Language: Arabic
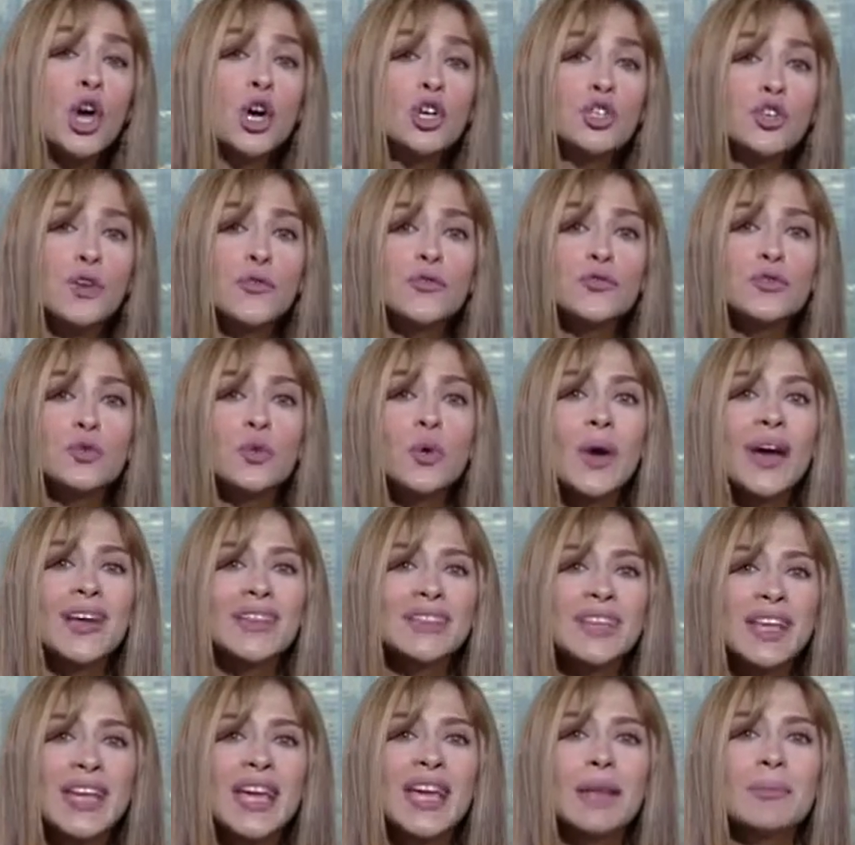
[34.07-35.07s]
شفتوا
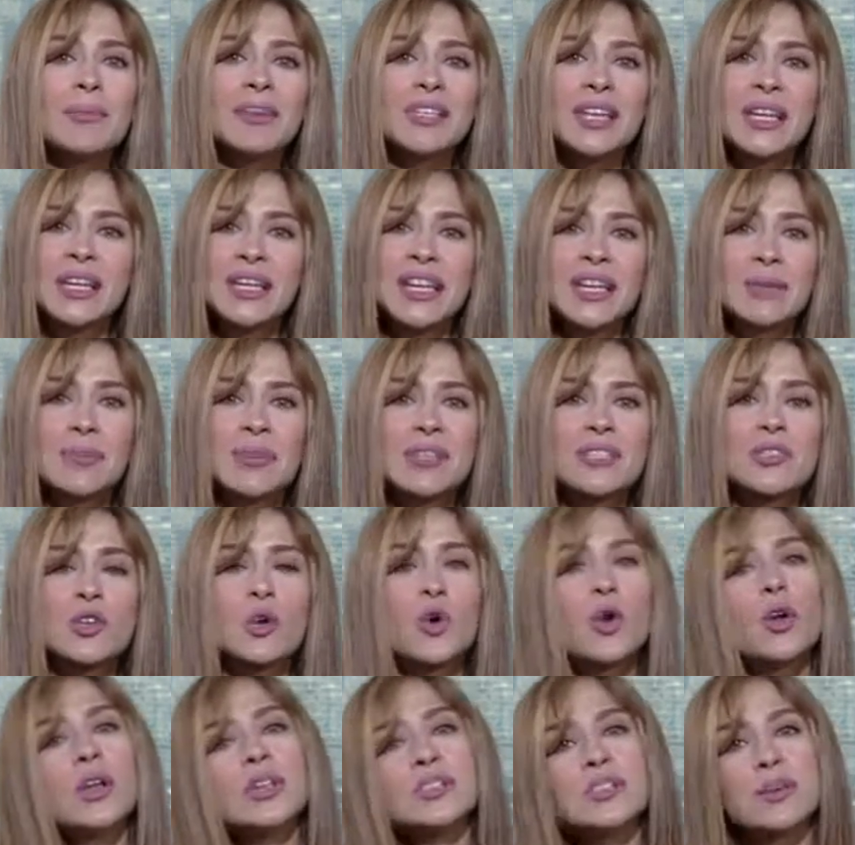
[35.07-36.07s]
قد ايه المدنيين بس
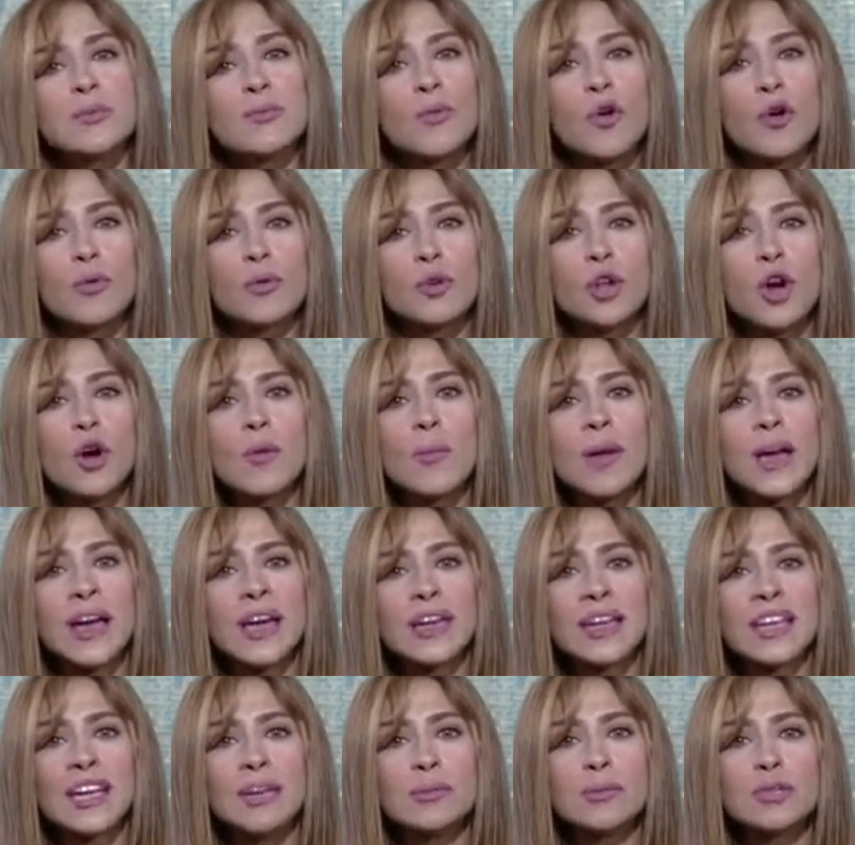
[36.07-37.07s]
كل ذنبهم ان هم
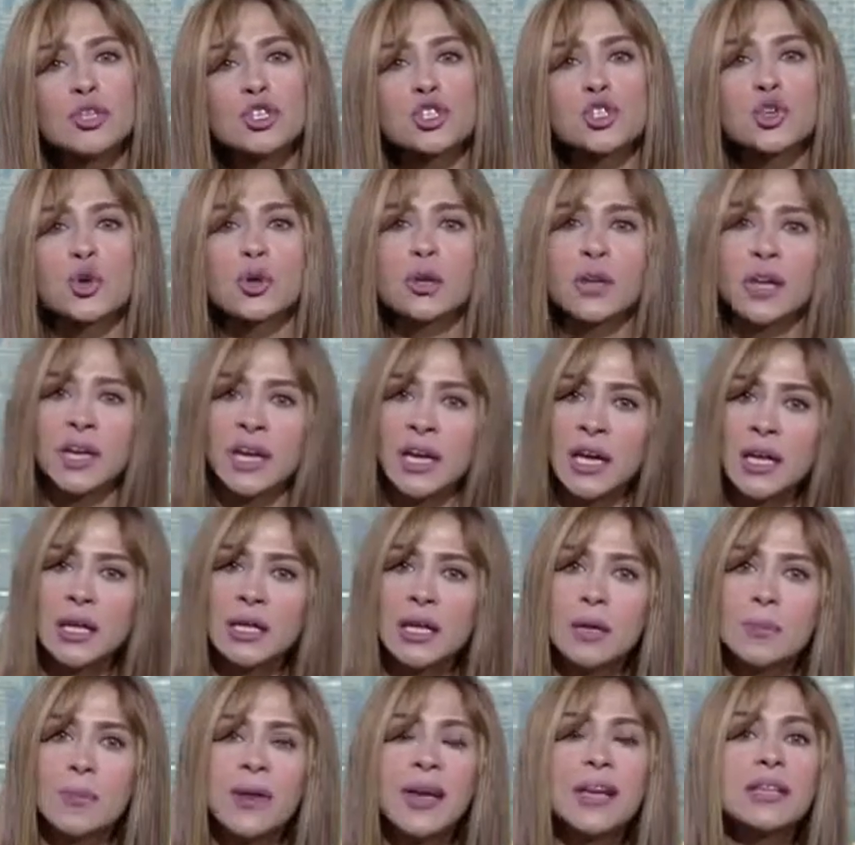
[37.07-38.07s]
خارجين من الشغل رايحين
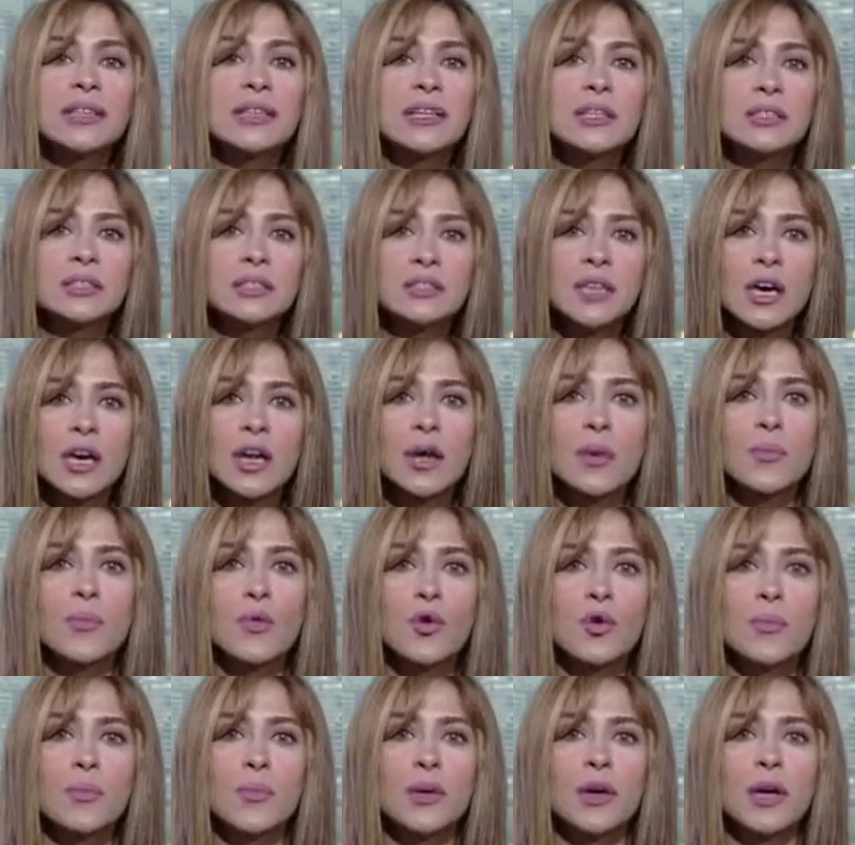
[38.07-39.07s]
البيت
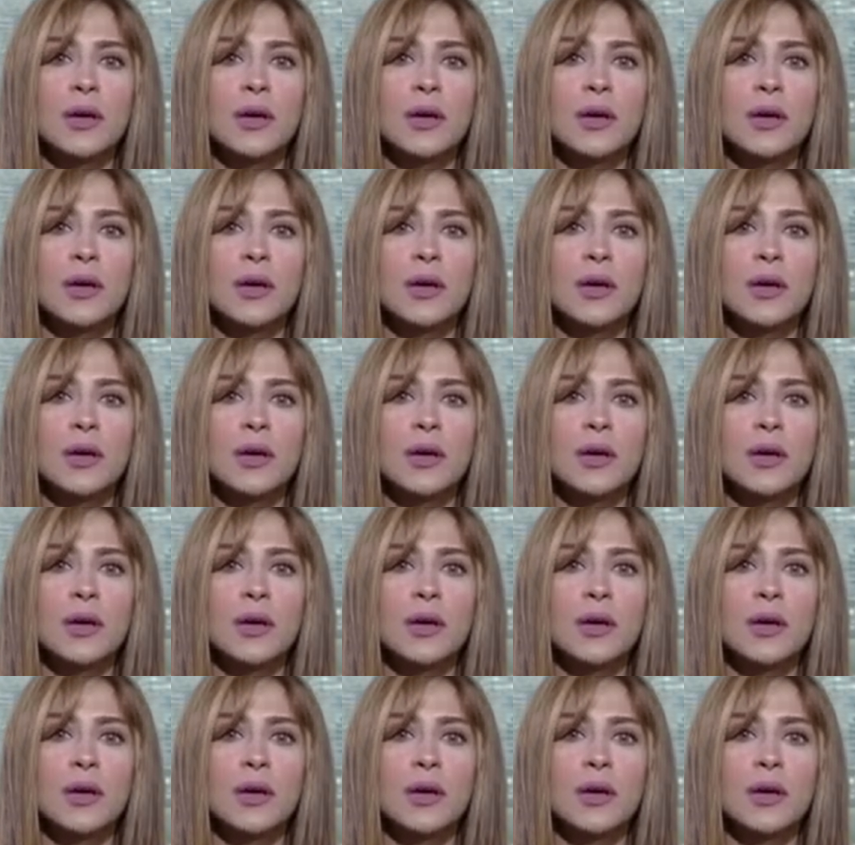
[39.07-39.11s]
اتضربوا